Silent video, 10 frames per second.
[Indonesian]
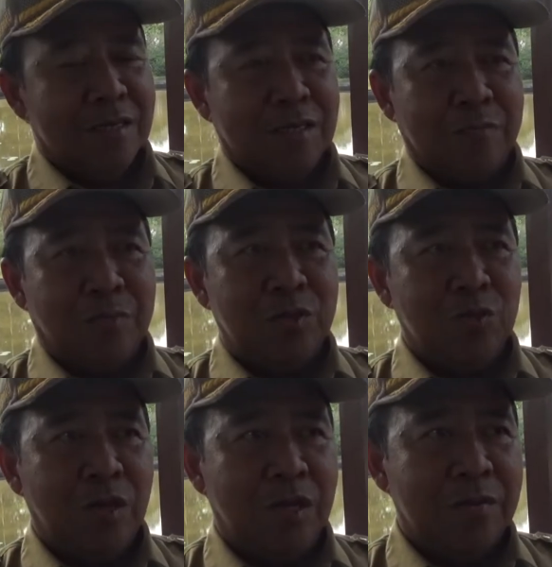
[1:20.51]
tapi
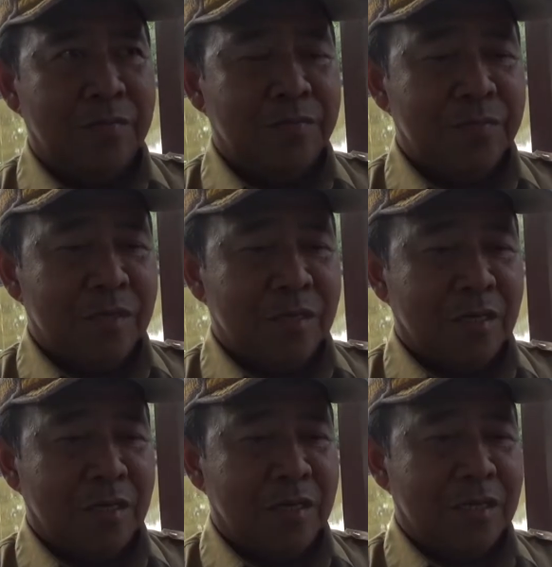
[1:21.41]
juga
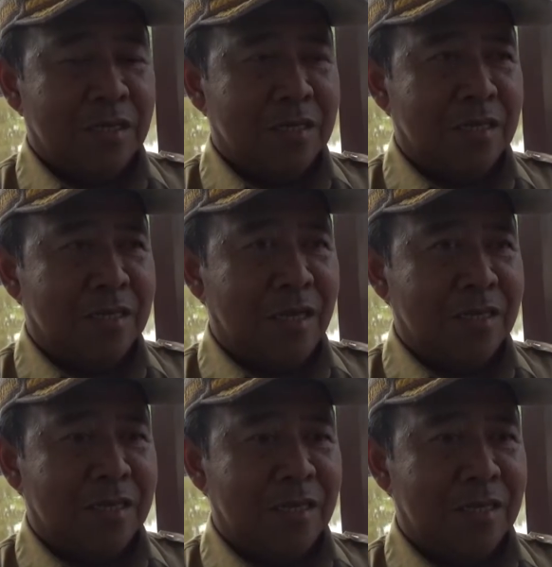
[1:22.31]

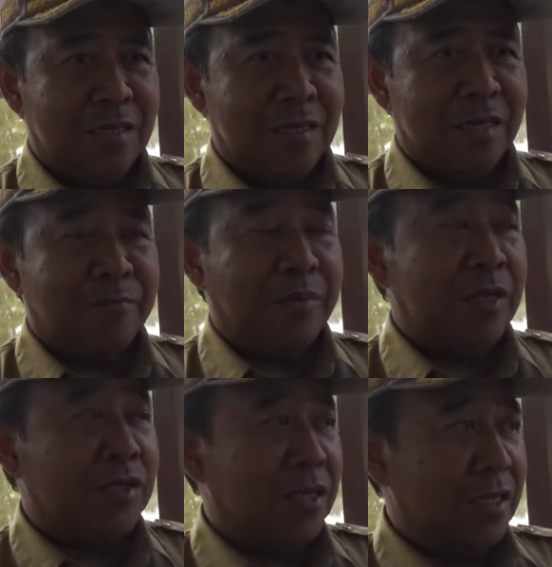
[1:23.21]
kegiatan-kegiatan
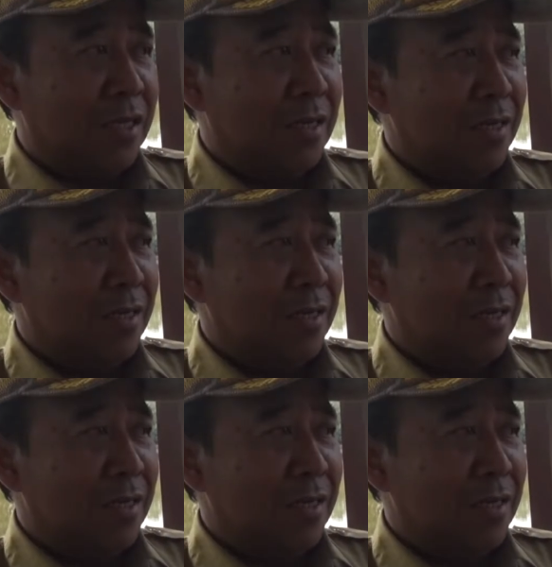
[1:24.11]
refreshing,